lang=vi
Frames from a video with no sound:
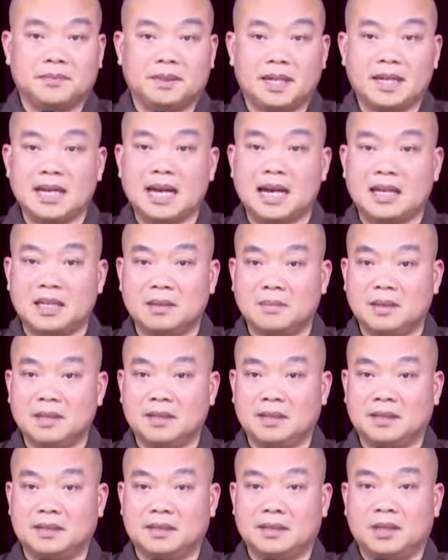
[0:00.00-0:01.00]
Chẳng hạn như
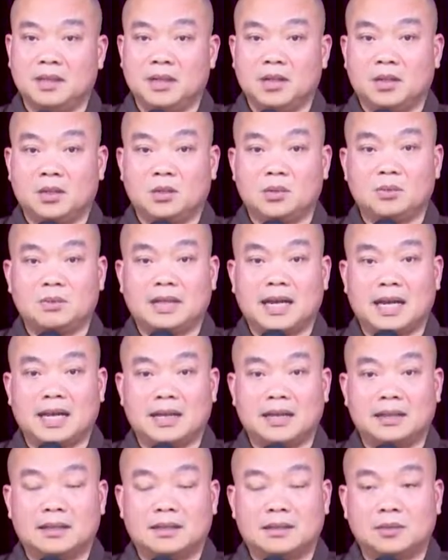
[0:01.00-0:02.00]
bây giờ chúng
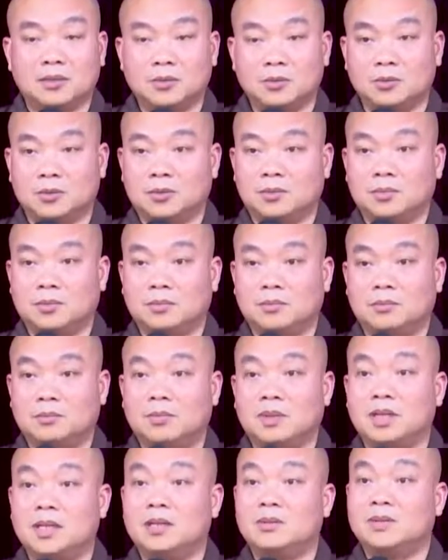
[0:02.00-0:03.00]
ta tu
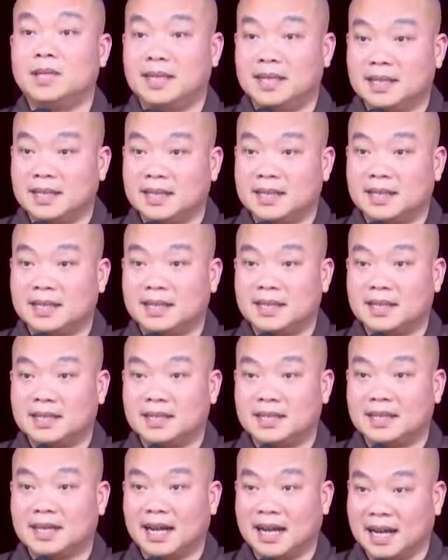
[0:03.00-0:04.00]
mười điều thiện,
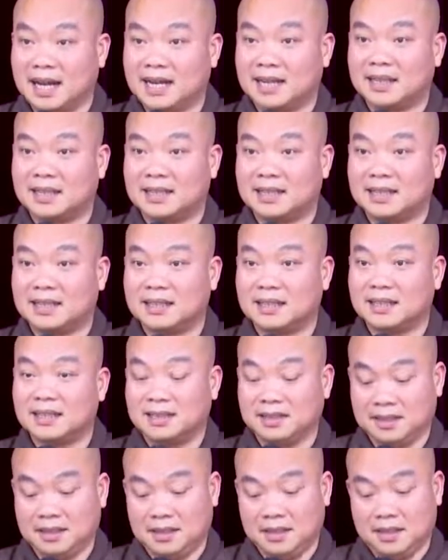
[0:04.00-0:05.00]
ha,
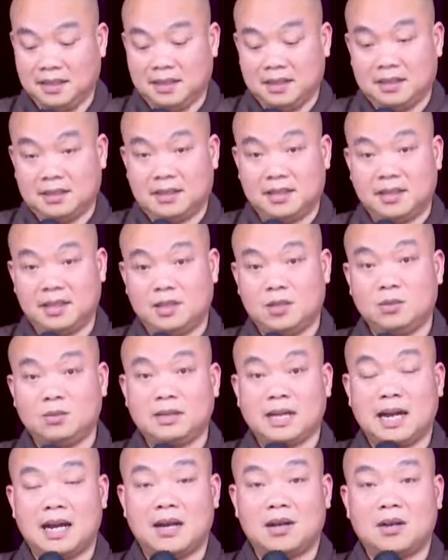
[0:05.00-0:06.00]
thì
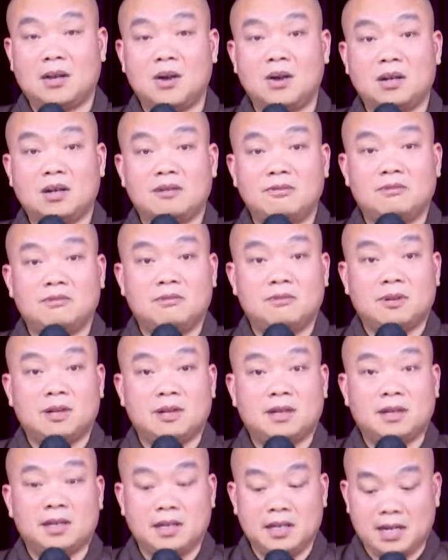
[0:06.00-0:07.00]
chúng ta có cái
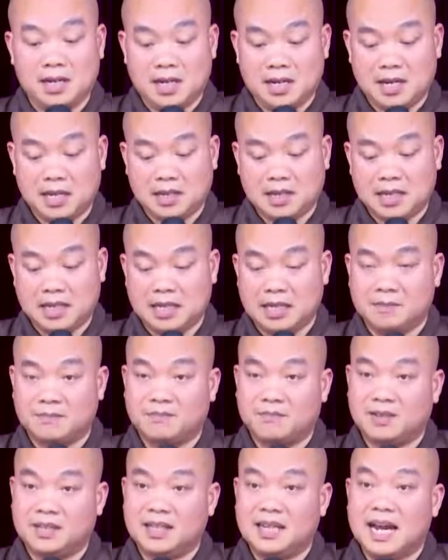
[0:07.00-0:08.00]
cái cái cái nghiệp
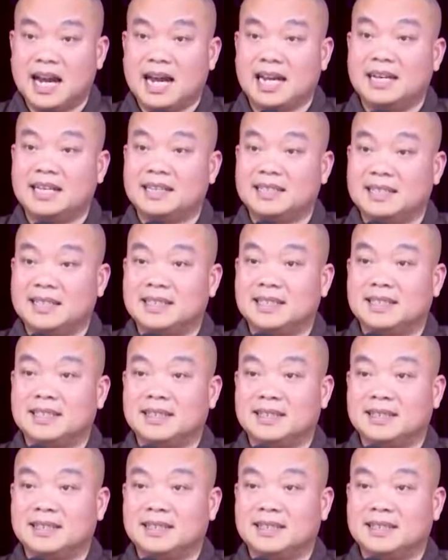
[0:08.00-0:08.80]
vị lai là gì?